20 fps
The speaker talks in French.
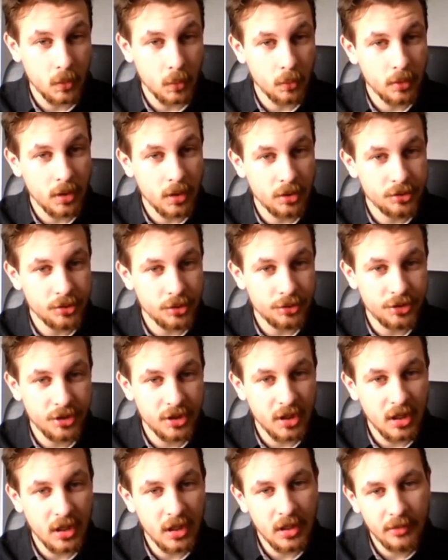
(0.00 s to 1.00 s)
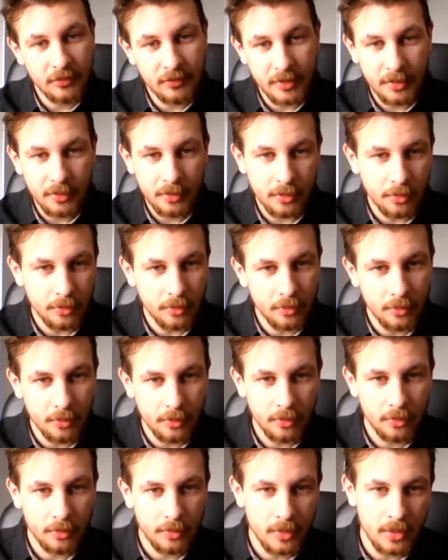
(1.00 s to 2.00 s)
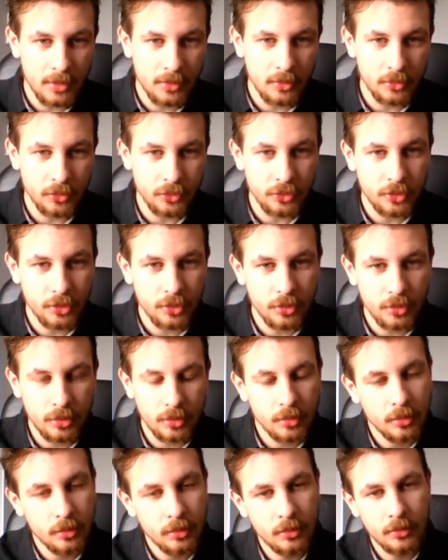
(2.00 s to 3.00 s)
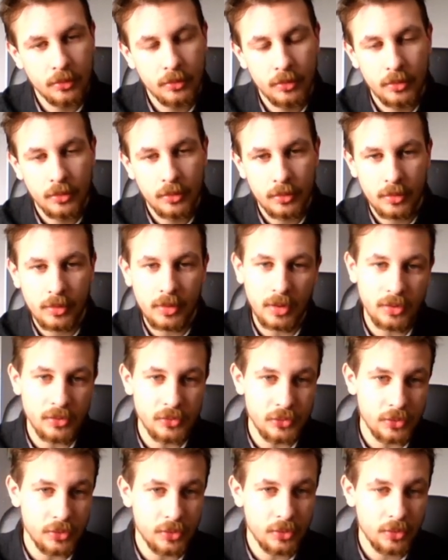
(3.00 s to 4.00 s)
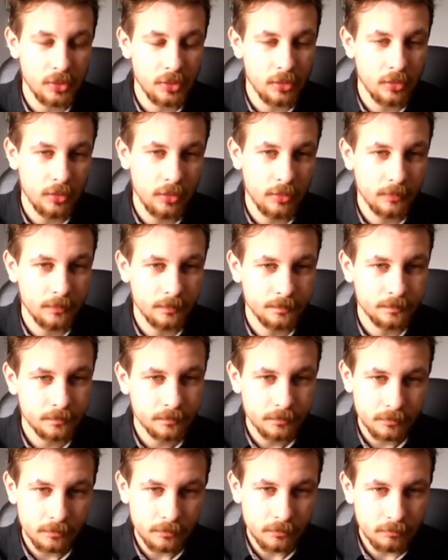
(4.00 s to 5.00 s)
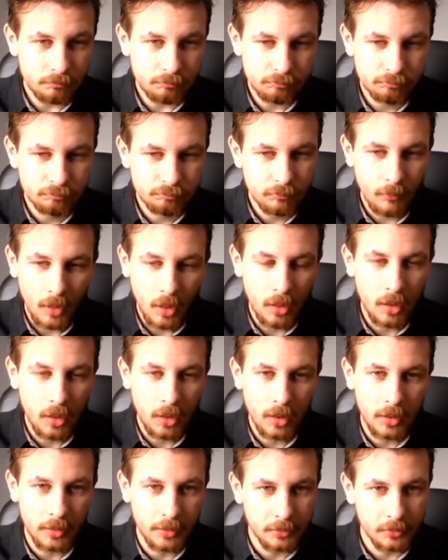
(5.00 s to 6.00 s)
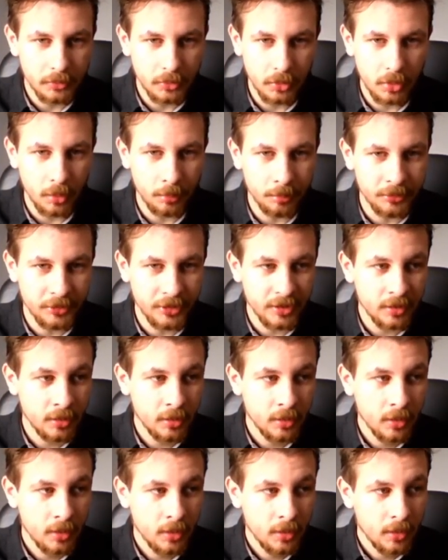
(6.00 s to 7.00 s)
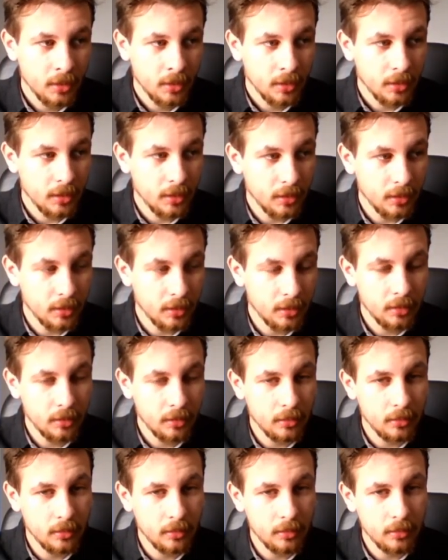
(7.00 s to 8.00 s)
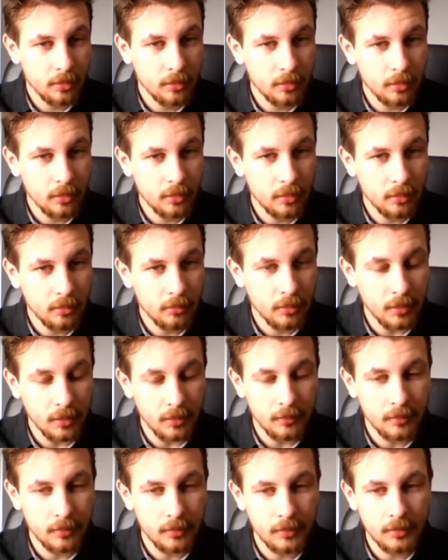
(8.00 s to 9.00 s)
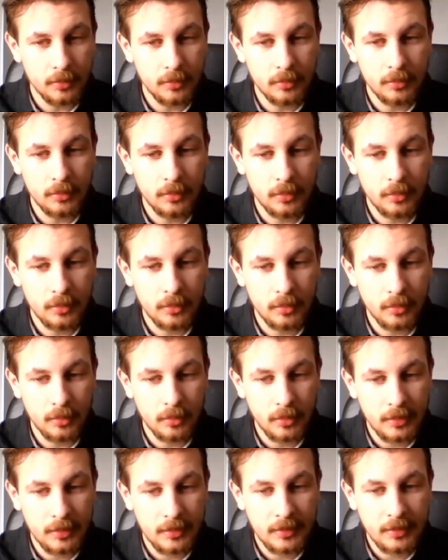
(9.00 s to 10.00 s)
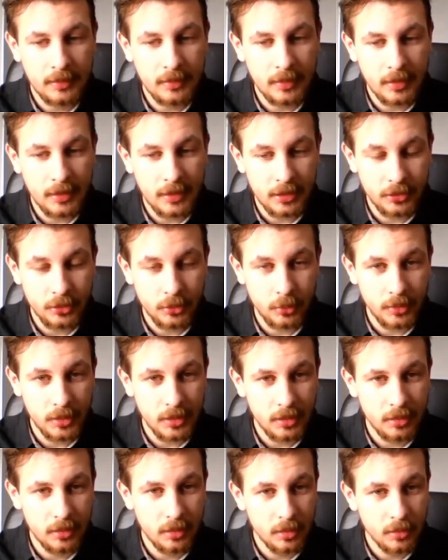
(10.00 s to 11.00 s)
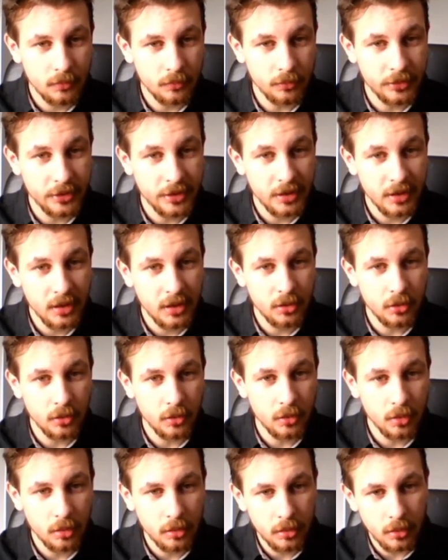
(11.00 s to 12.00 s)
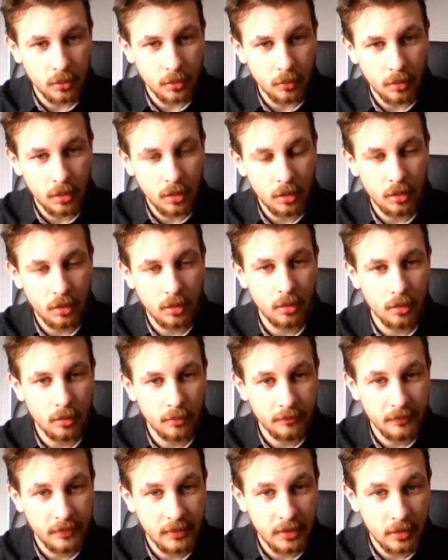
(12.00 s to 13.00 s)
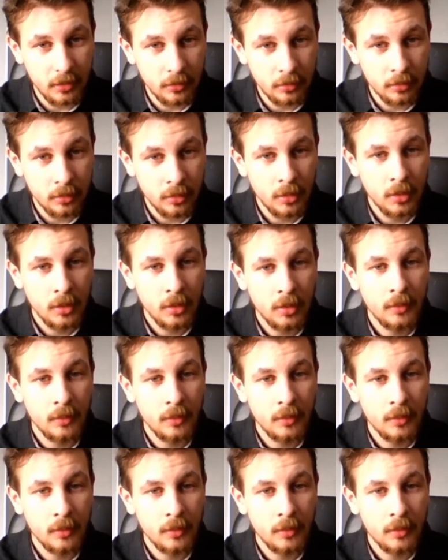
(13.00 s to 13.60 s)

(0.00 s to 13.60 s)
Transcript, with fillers: donc, elle sortira vers 14h, 15h. Voilà, un truc comme ça. Et euh, voilà. Euh, et à la suite, vous aurez du Gold War en vidéo